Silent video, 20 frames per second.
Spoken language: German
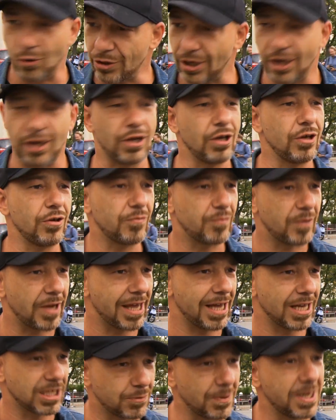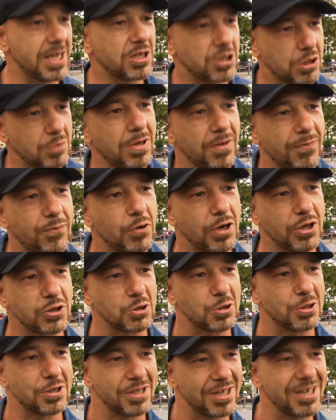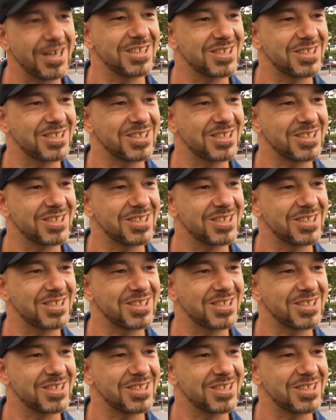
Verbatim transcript: okay, ich höre zwar nichts, aber ich fahre schon. Ja?